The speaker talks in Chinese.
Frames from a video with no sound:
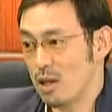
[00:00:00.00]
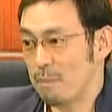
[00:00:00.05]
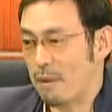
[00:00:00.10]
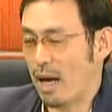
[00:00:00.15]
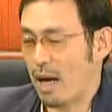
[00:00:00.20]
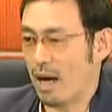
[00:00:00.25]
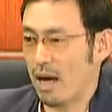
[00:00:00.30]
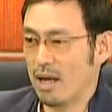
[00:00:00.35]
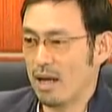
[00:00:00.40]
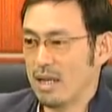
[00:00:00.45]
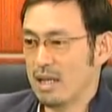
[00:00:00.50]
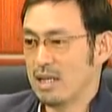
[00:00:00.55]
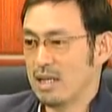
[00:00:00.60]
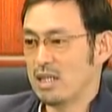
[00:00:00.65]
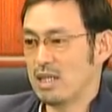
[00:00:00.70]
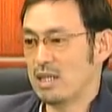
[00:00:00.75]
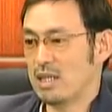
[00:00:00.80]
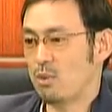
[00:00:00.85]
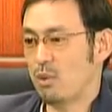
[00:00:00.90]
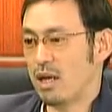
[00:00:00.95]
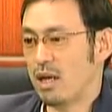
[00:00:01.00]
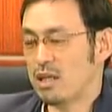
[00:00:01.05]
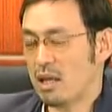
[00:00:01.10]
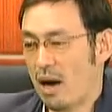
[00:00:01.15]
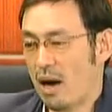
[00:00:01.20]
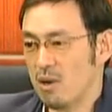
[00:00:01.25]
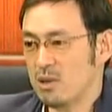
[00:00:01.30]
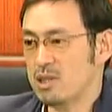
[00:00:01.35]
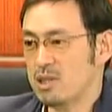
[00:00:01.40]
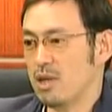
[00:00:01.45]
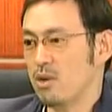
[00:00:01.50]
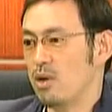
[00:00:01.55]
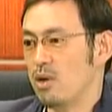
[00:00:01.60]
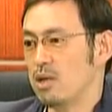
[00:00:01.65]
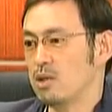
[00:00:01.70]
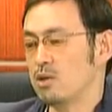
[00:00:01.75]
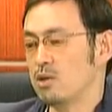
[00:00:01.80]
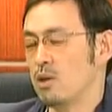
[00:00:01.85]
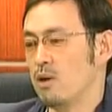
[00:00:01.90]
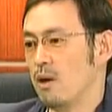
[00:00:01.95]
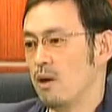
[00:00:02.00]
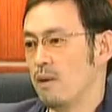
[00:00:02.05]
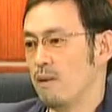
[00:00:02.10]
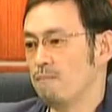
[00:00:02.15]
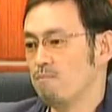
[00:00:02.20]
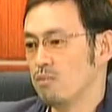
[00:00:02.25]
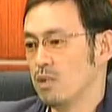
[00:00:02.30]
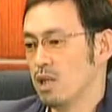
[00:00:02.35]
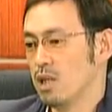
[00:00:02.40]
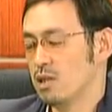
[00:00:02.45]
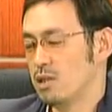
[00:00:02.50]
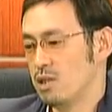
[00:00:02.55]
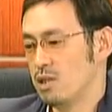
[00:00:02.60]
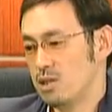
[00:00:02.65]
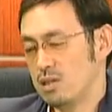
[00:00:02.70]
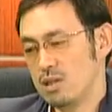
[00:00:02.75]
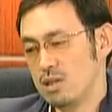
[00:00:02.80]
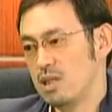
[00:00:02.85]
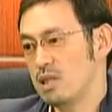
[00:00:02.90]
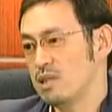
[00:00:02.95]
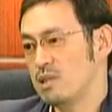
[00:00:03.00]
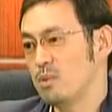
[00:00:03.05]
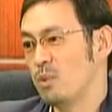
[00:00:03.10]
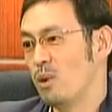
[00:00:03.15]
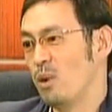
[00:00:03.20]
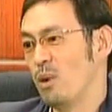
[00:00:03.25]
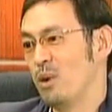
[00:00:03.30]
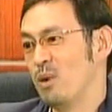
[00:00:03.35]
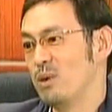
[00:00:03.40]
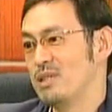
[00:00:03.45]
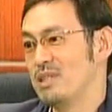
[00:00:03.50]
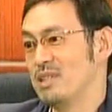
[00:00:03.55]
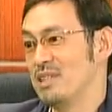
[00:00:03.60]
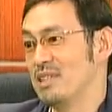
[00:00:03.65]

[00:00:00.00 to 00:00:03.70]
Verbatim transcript: 总有了吧？以为桃姐会说：“其实你是我